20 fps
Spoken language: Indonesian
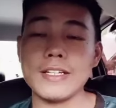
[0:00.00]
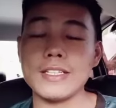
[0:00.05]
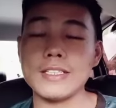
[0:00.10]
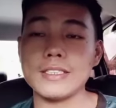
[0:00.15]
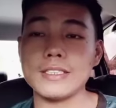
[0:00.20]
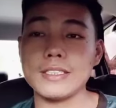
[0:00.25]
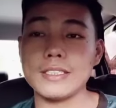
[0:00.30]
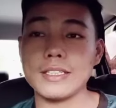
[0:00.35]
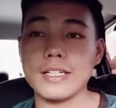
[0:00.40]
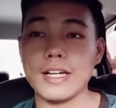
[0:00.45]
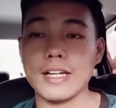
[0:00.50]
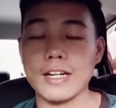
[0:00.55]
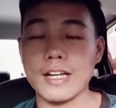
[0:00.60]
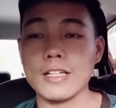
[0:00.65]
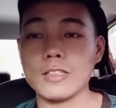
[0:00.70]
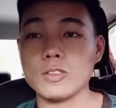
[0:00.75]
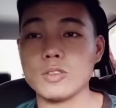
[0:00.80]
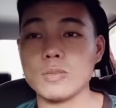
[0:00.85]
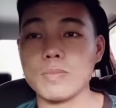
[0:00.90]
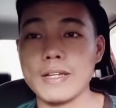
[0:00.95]
ini
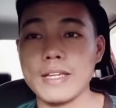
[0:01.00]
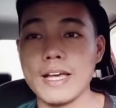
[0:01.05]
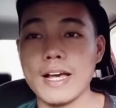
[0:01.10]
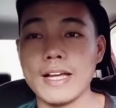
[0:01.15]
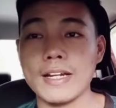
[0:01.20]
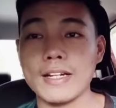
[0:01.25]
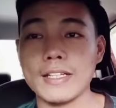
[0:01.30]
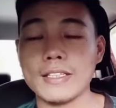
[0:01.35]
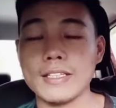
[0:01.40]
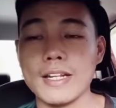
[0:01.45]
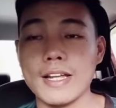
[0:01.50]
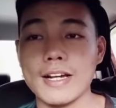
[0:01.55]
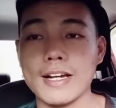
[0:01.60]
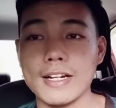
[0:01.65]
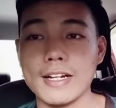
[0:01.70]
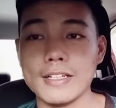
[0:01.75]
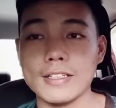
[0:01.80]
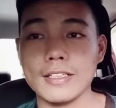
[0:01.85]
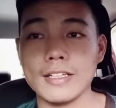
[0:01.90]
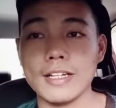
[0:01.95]
sekarang supaya Anda tidak
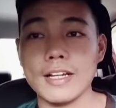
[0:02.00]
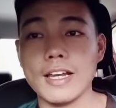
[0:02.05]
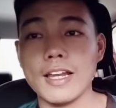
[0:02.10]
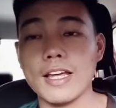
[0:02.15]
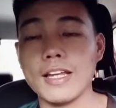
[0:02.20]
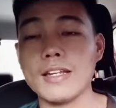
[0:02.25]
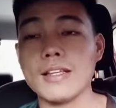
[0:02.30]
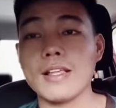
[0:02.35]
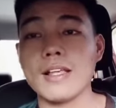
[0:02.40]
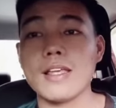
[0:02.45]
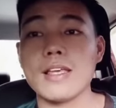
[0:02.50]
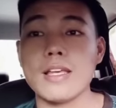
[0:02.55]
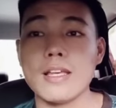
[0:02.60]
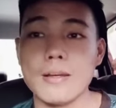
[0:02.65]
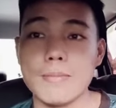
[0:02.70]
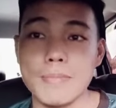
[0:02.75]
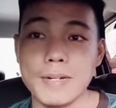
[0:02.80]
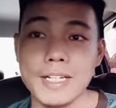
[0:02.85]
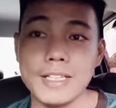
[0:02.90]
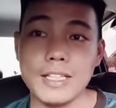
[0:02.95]
akan ketinggalan
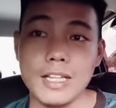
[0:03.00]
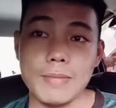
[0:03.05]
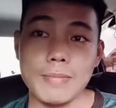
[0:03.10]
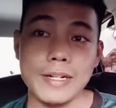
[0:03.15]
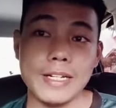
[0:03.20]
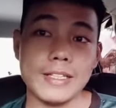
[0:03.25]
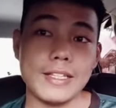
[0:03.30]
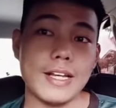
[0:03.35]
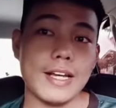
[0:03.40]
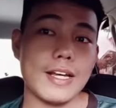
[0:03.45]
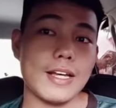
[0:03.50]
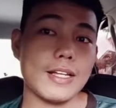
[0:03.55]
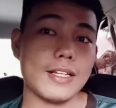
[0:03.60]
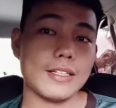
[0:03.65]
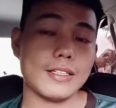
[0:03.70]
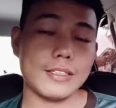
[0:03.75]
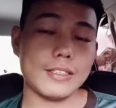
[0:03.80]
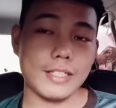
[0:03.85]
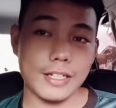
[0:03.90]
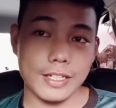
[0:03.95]
berita-berita
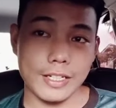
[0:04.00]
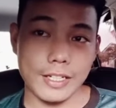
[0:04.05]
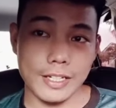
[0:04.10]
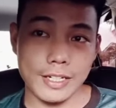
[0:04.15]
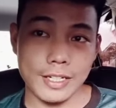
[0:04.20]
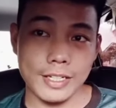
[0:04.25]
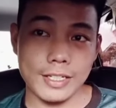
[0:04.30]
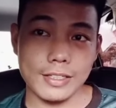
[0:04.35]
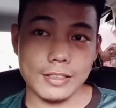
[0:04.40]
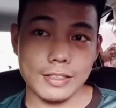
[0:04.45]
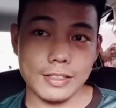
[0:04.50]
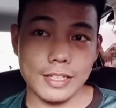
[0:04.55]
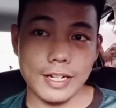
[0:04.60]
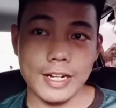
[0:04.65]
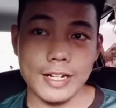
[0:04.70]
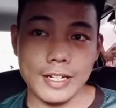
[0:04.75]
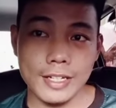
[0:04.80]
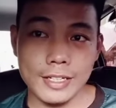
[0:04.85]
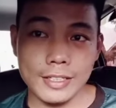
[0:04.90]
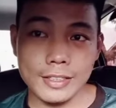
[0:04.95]
terkini,
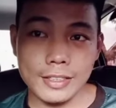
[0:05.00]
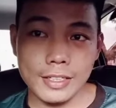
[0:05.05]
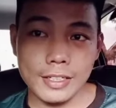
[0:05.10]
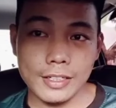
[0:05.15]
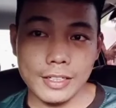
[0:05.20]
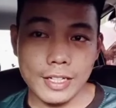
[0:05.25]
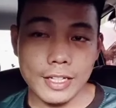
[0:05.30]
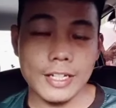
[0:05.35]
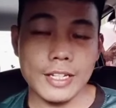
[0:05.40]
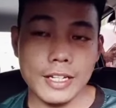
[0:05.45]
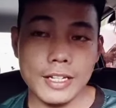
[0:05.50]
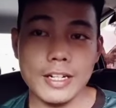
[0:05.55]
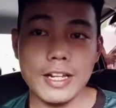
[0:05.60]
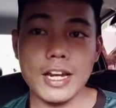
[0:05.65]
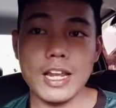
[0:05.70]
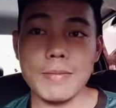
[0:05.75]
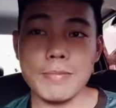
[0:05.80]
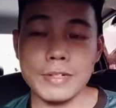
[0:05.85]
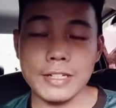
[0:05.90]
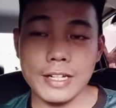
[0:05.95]
trending terkini
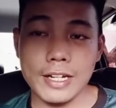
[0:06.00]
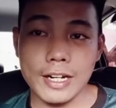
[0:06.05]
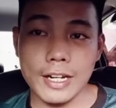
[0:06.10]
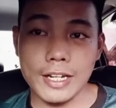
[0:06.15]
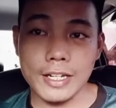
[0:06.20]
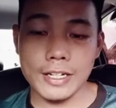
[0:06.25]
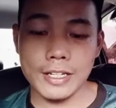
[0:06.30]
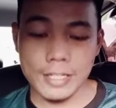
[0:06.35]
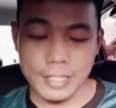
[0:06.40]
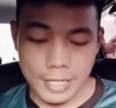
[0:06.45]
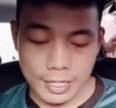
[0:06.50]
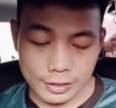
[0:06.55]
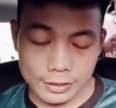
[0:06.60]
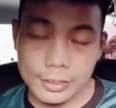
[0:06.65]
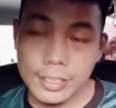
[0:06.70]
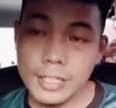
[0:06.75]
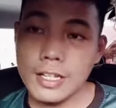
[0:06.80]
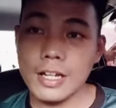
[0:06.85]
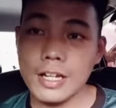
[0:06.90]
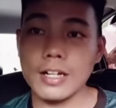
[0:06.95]
dalam negara ini yang
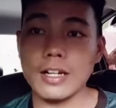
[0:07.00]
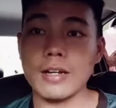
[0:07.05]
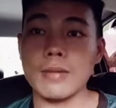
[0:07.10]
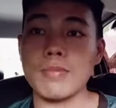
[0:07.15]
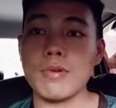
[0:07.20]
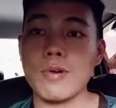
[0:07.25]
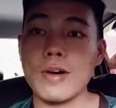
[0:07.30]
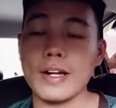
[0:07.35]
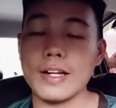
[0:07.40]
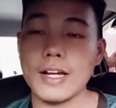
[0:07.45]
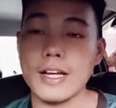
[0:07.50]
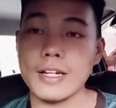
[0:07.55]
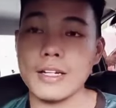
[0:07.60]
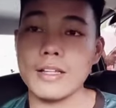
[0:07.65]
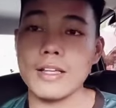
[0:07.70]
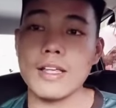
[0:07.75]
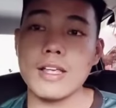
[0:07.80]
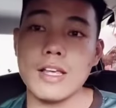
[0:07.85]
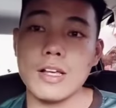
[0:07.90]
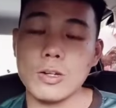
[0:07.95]
saya akan bawakan.
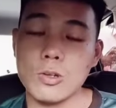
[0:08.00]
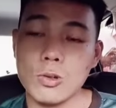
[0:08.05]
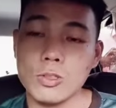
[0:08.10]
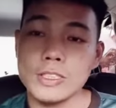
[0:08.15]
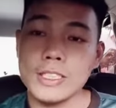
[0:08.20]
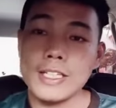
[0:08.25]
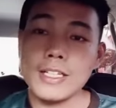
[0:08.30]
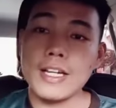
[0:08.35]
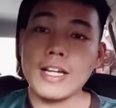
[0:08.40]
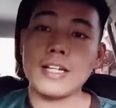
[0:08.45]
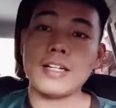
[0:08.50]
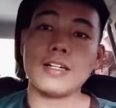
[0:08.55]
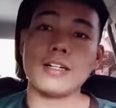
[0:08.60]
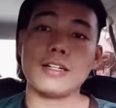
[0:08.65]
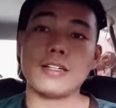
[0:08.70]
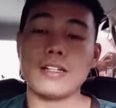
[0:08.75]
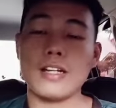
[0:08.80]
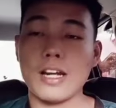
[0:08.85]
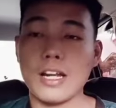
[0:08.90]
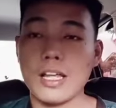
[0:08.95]
Kongsikan
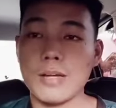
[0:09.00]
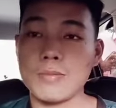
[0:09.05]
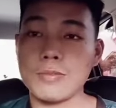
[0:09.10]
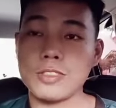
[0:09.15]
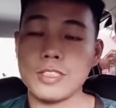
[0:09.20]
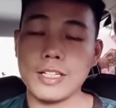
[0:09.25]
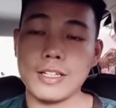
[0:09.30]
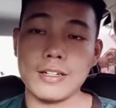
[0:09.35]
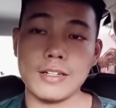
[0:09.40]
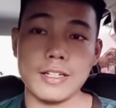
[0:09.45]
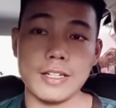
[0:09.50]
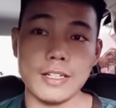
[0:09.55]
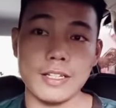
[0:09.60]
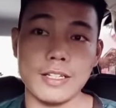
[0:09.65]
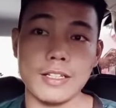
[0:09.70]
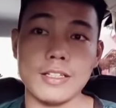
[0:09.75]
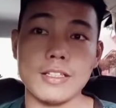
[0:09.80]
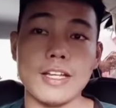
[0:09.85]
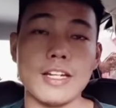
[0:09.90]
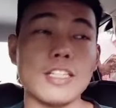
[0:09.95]
dalam channel
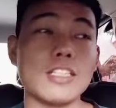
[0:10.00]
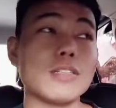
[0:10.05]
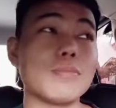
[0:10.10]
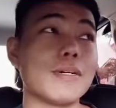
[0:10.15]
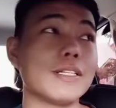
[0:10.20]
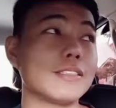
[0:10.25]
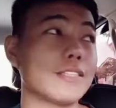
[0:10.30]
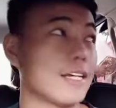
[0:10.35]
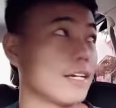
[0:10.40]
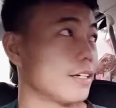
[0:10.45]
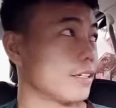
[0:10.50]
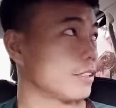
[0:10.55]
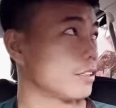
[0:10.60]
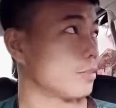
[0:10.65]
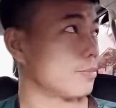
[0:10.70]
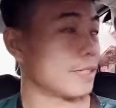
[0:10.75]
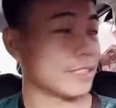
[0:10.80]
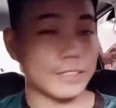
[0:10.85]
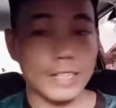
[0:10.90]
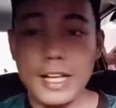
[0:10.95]
ini dari semasa ke
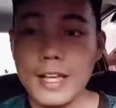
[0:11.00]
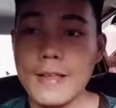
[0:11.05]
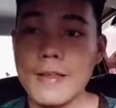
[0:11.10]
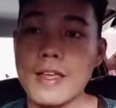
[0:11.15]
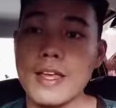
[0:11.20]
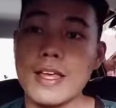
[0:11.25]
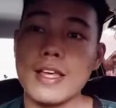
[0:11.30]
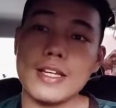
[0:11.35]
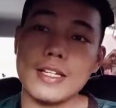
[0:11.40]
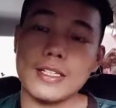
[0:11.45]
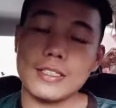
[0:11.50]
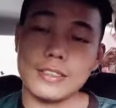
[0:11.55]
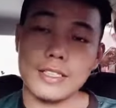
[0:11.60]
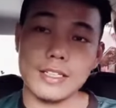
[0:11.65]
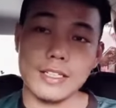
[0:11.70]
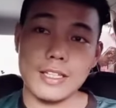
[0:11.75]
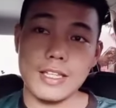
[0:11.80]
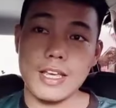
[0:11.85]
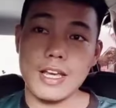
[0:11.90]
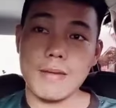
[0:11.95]
semasa
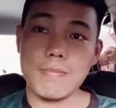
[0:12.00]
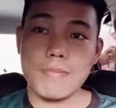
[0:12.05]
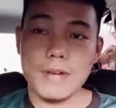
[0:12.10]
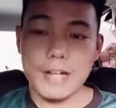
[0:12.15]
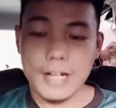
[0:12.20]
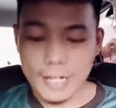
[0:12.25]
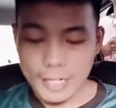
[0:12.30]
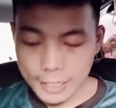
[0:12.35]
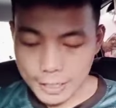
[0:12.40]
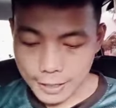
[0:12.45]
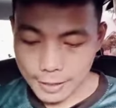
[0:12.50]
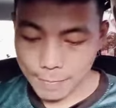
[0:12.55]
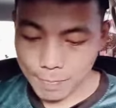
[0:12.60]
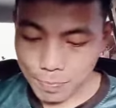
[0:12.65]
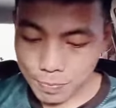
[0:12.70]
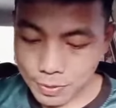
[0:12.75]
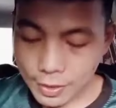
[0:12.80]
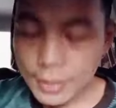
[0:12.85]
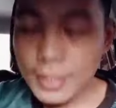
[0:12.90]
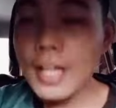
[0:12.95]
setiap hari.
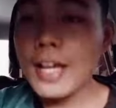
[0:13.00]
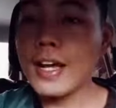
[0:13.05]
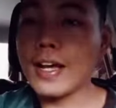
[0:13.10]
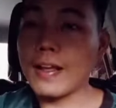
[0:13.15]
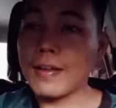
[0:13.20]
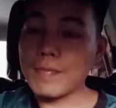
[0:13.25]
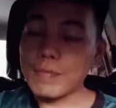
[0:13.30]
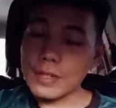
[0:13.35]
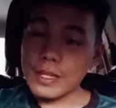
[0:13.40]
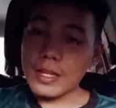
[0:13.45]
Nah,